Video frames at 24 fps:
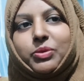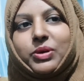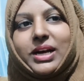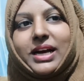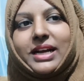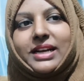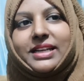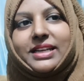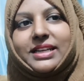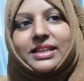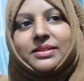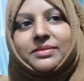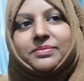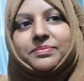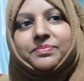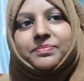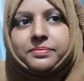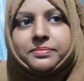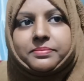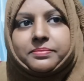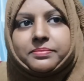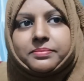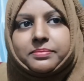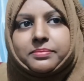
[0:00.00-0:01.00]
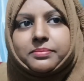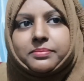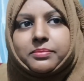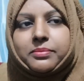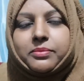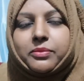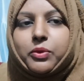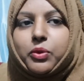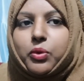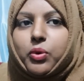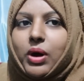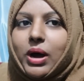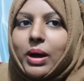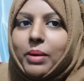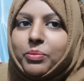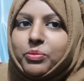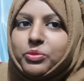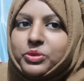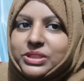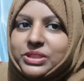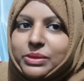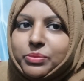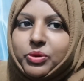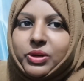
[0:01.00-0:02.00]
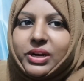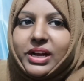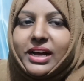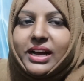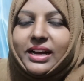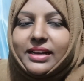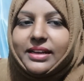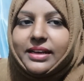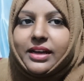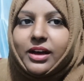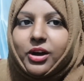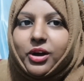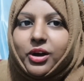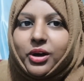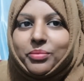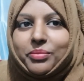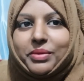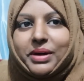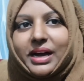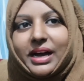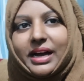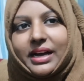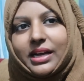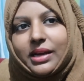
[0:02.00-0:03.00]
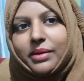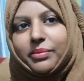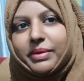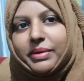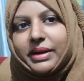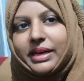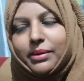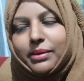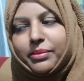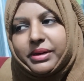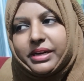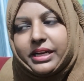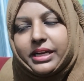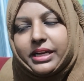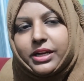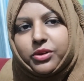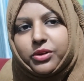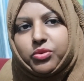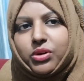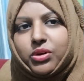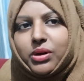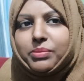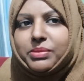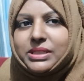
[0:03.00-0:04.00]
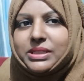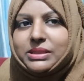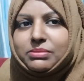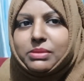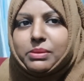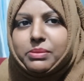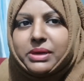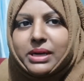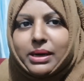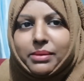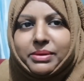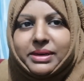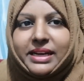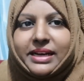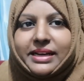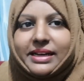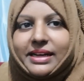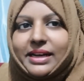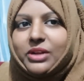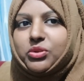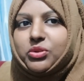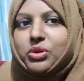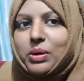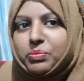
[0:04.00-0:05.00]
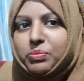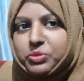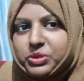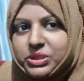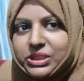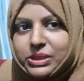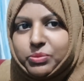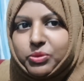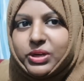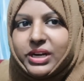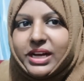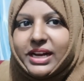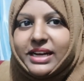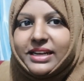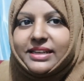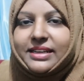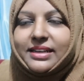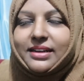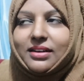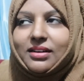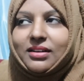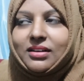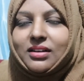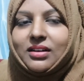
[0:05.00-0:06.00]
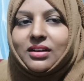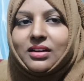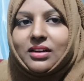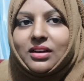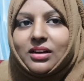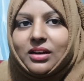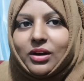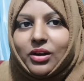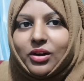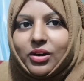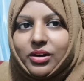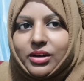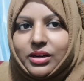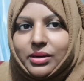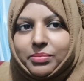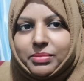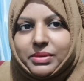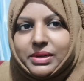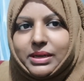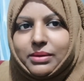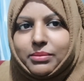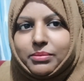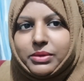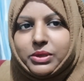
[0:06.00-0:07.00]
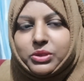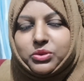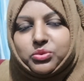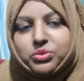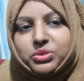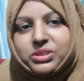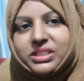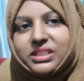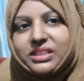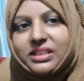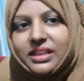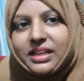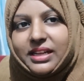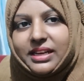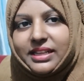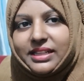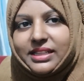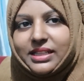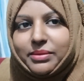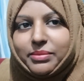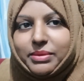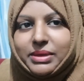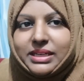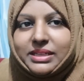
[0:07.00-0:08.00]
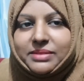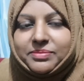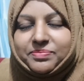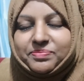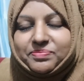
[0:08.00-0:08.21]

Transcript: बुला लेना तो आप मुझे बुला लेना और मैं आके महीने में ठीक कर दूंगा बीच में भी कभी लगेगा तो आप मुझे बुला लेना और अपना नंबर तो उसी दिन ले ली थी मैं